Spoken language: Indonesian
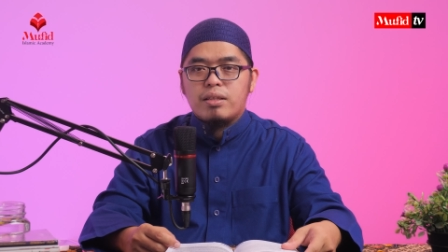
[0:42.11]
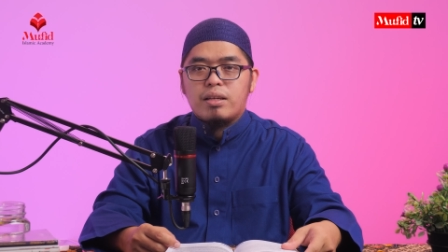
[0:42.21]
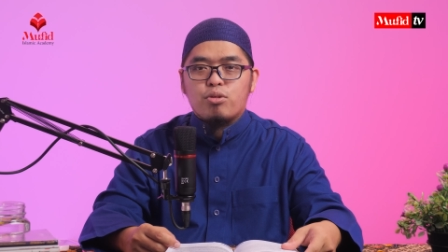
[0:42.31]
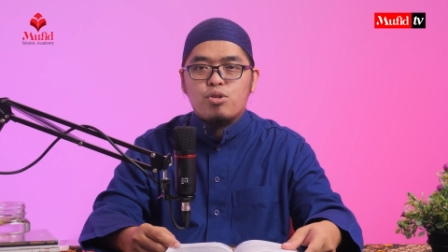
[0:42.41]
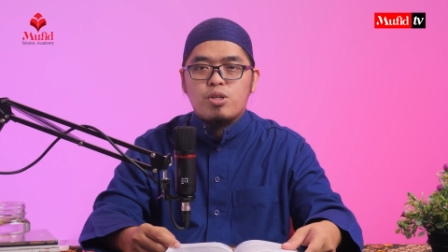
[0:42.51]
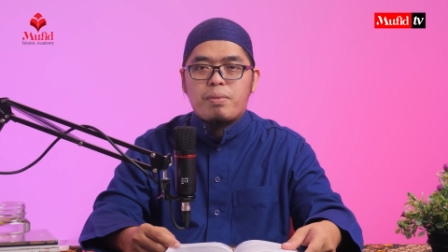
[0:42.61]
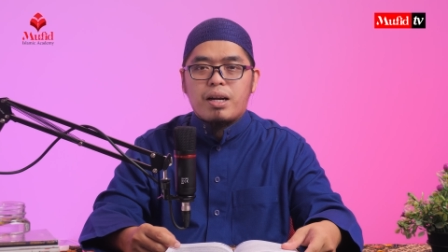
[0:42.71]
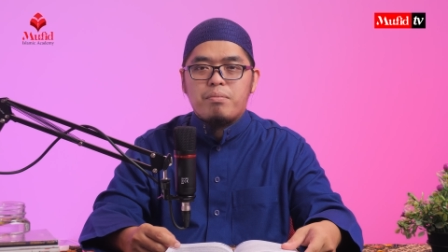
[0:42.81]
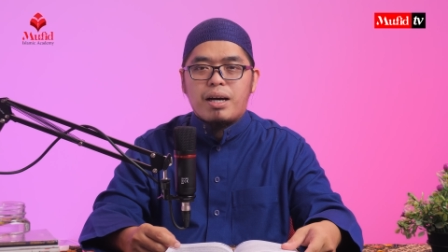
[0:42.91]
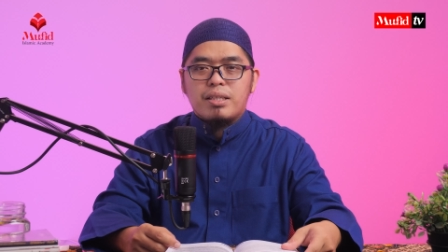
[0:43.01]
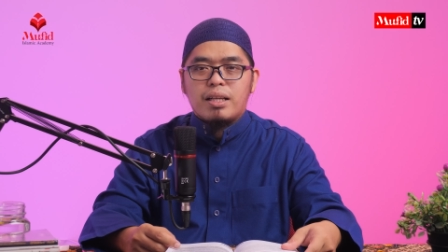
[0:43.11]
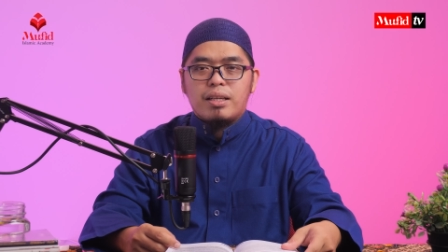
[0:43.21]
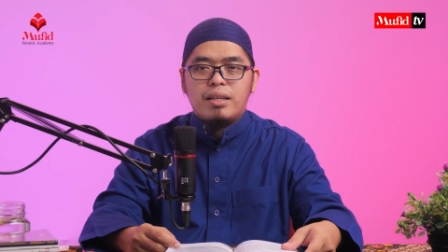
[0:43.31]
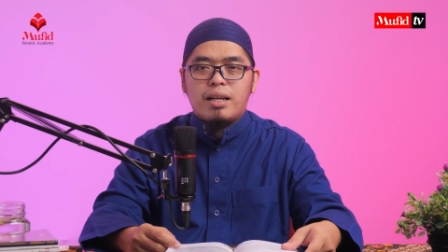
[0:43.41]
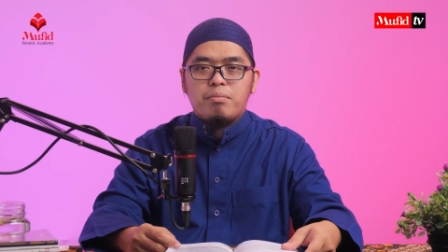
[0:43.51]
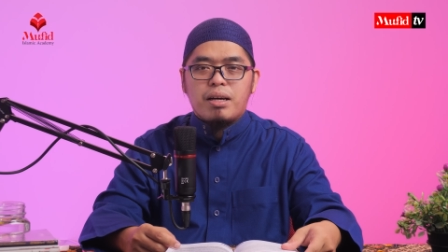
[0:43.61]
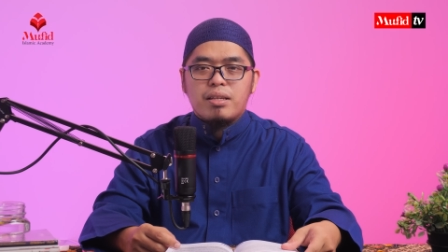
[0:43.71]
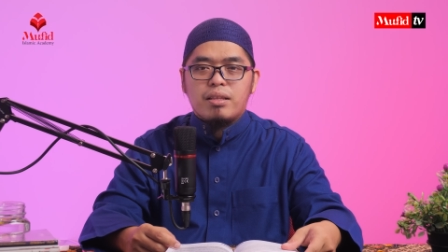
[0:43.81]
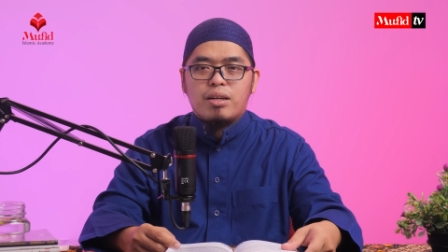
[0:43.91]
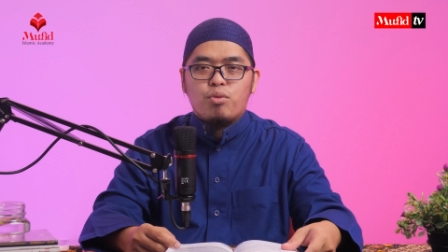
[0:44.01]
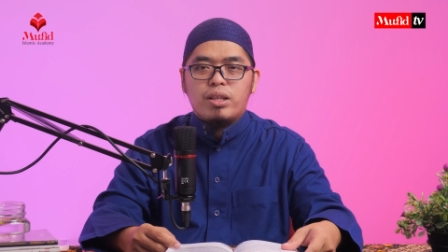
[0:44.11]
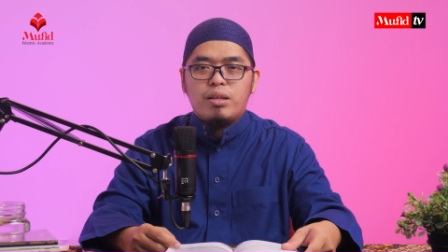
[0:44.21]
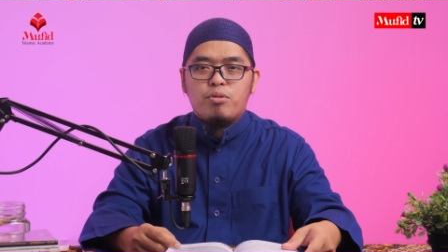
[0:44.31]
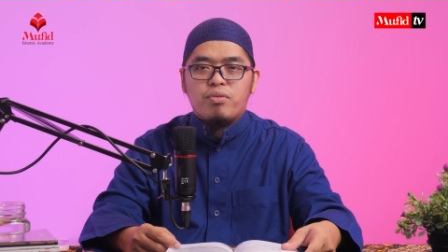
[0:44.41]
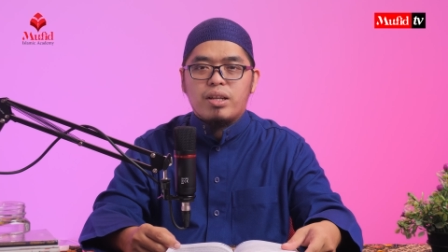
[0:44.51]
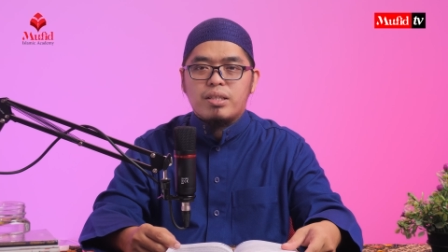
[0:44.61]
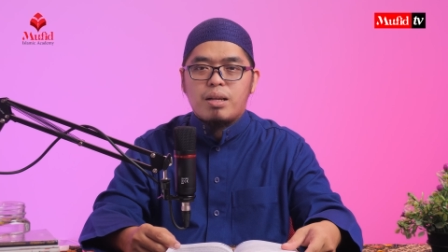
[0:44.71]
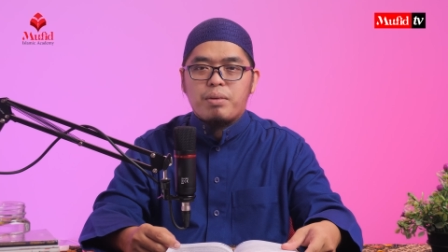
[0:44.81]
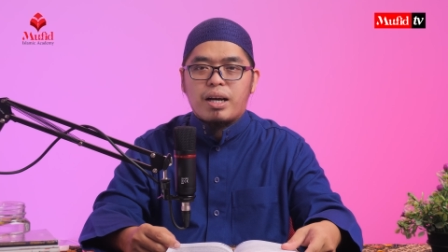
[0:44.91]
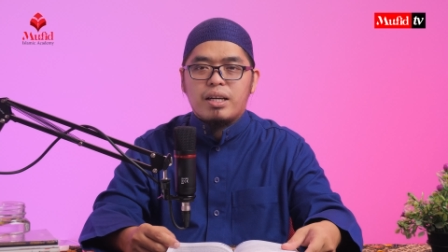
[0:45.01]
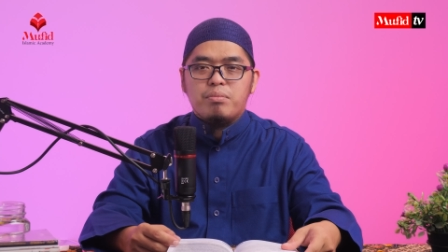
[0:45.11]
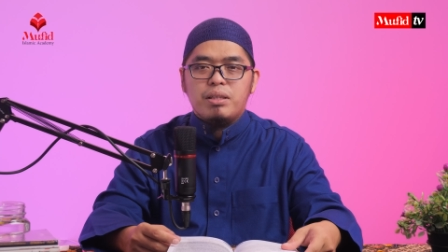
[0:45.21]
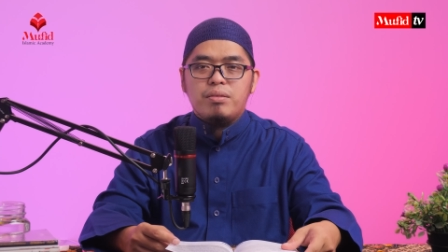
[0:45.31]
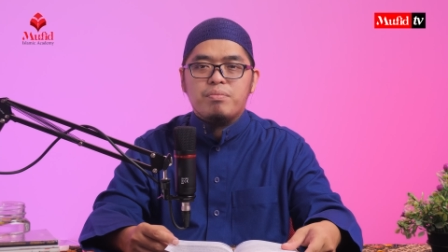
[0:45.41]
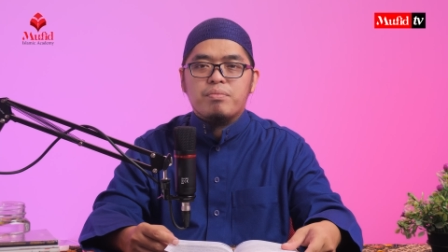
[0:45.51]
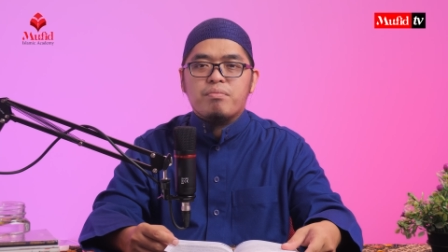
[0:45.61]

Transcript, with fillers: terkhusus para mahasantri dan mahasantriwati Mufid Islamic Academy,